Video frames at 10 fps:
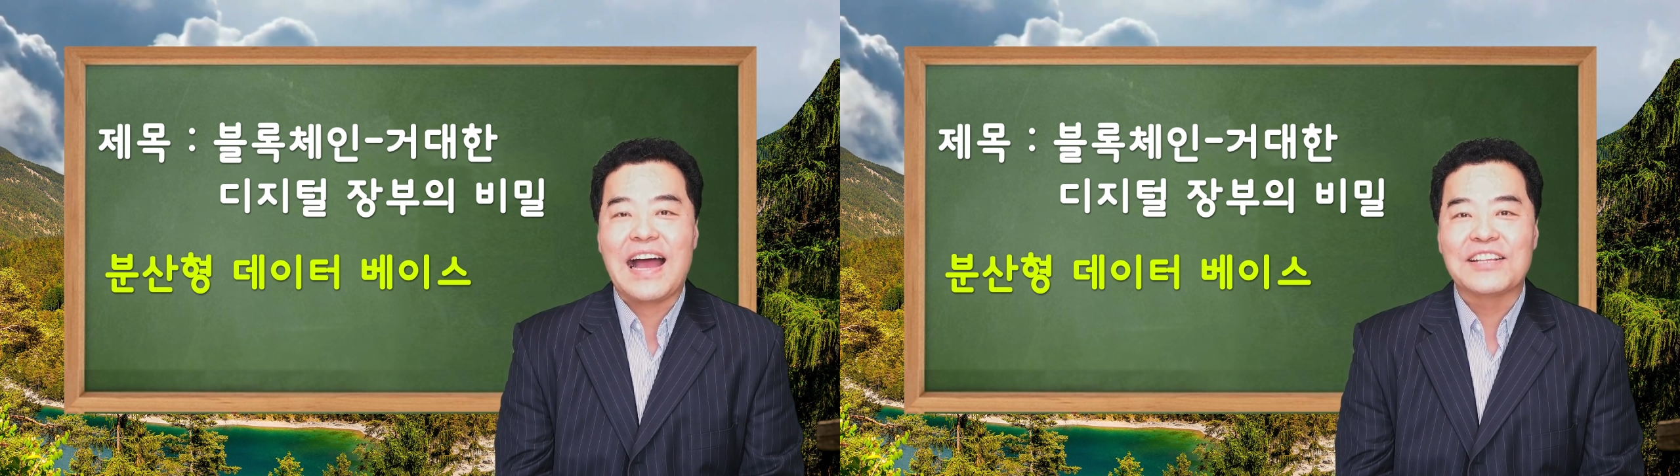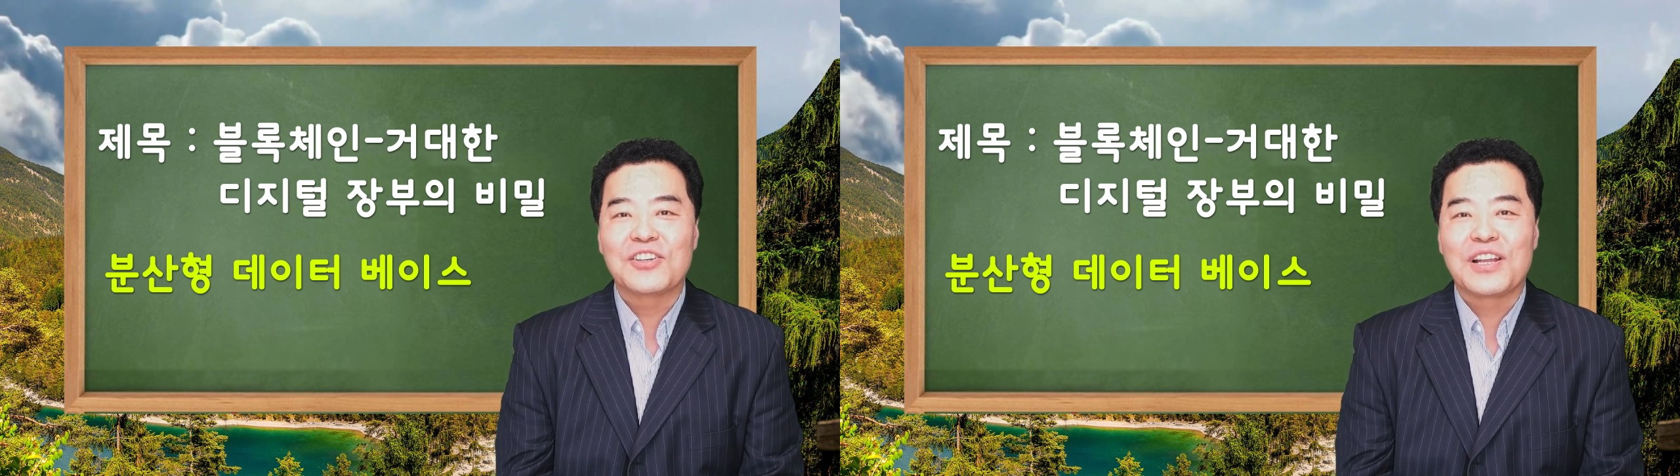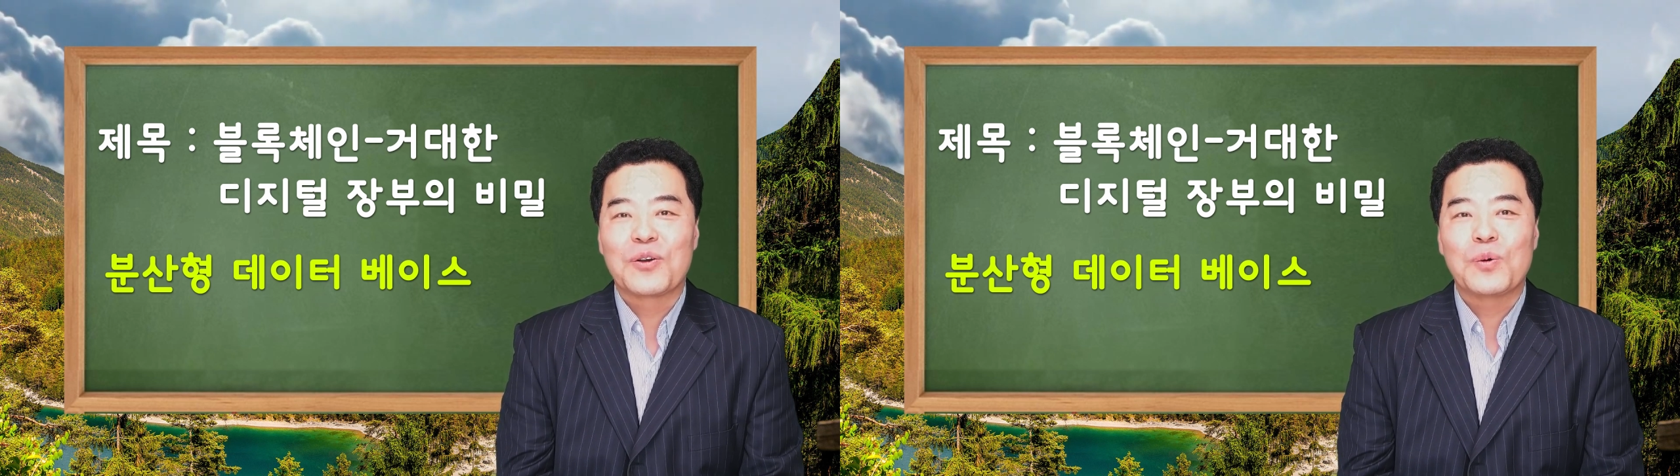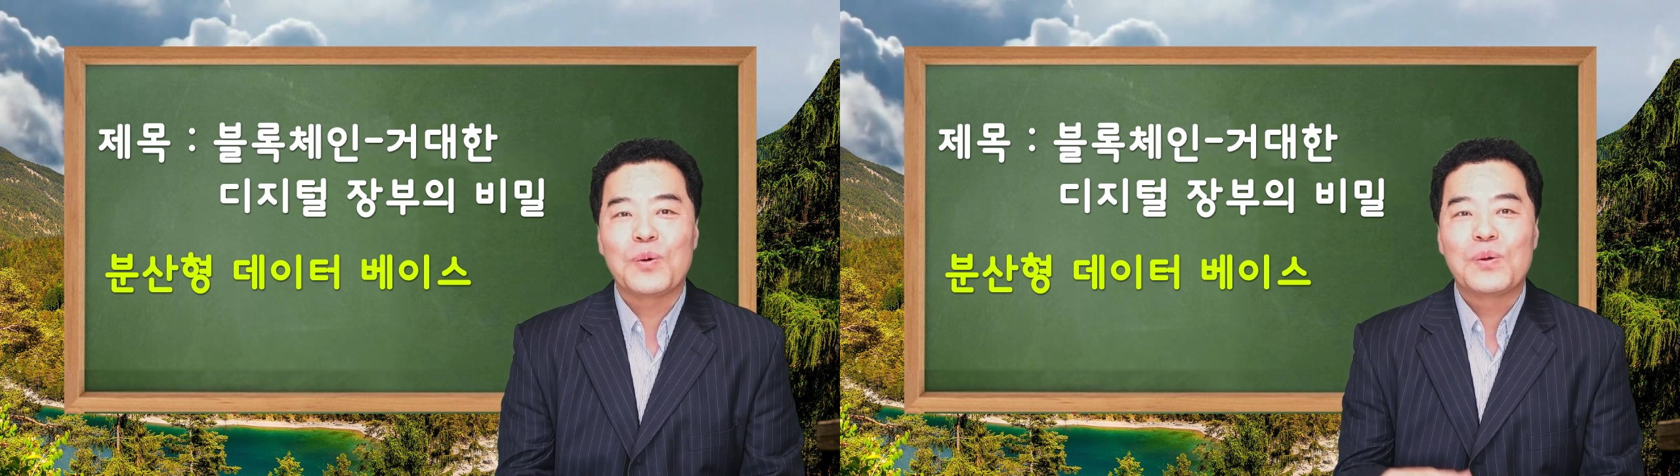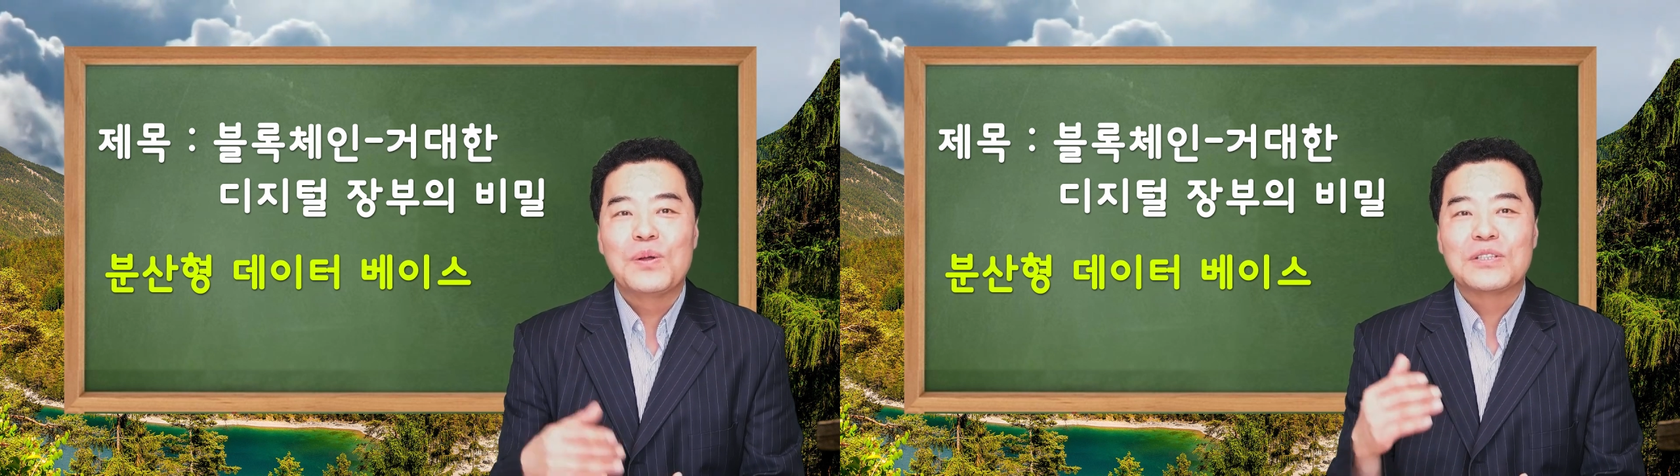
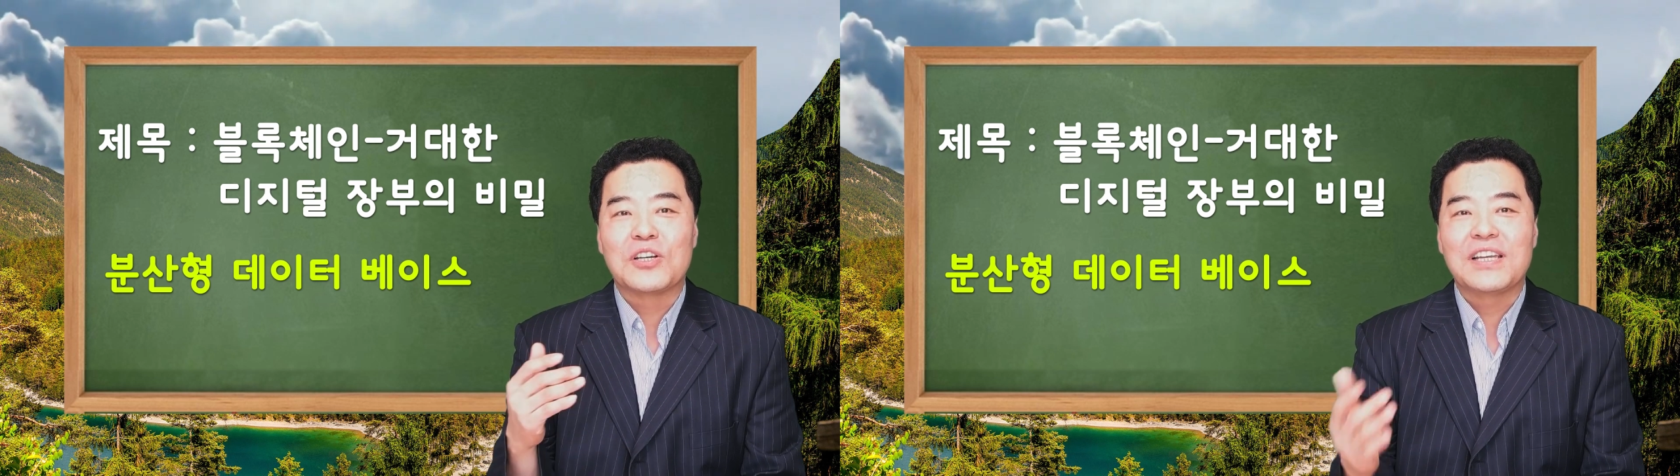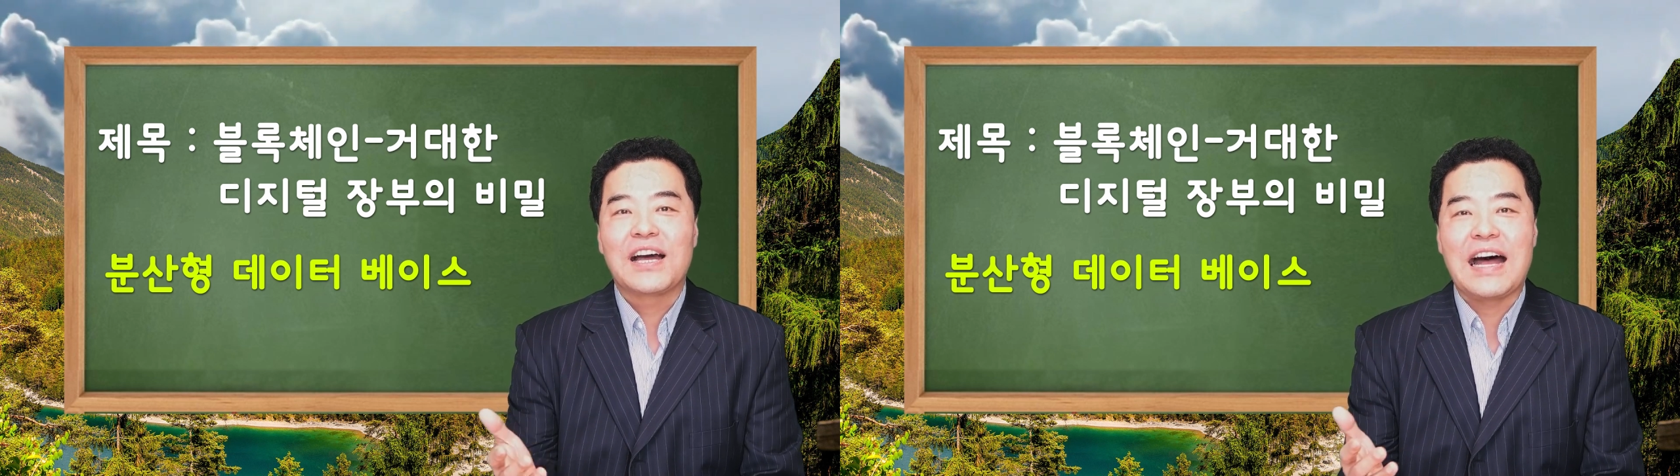안전하고 저장,